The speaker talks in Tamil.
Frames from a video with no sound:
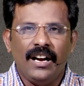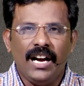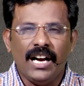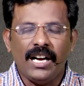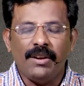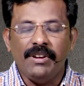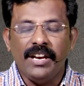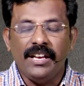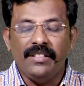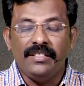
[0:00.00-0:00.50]

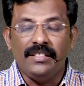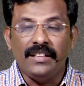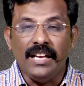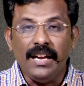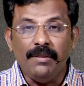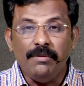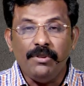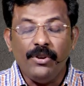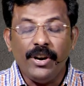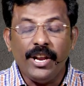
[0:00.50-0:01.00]
ஆகவே
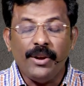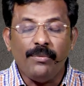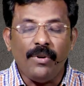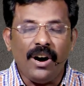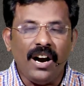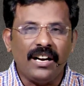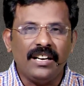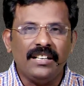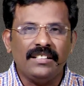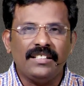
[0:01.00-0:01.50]
தேவனுடைய
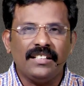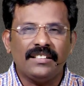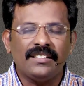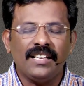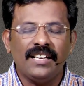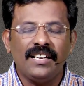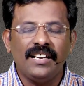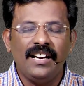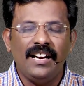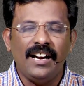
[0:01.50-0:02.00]
வாக்கு
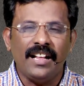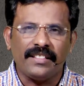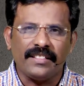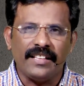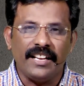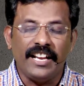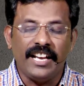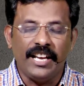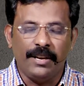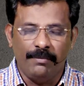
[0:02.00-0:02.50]
தத்தங்கள்
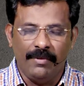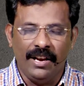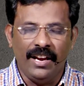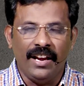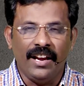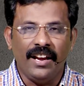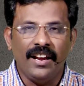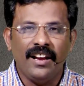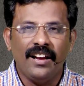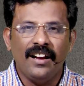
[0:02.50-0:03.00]
அத்தனையுமே
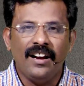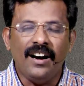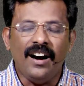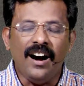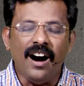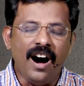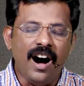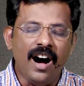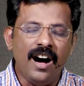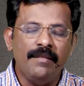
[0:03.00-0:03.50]

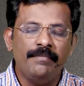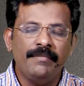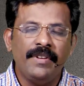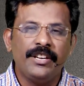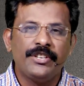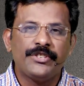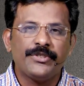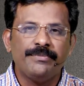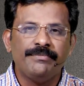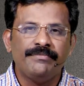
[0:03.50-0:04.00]
ஆம்
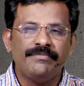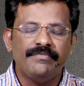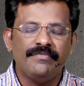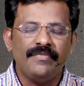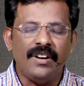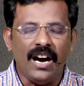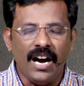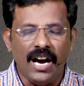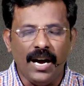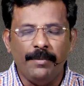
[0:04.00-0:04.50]
என்றும்
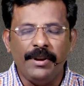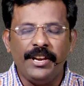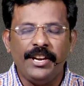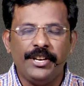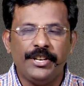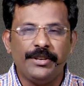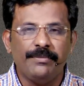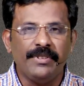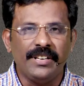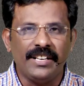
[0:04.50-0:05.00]

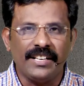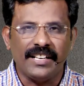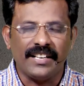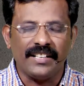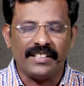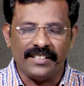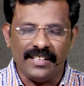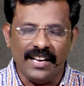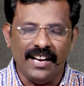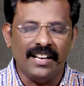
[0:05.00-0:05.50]
ஆமேன் என்றும்
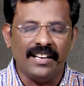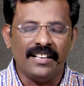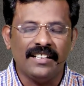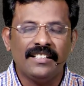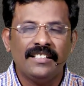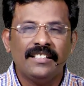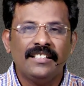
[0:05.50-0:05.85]
இருக்கிறது தான்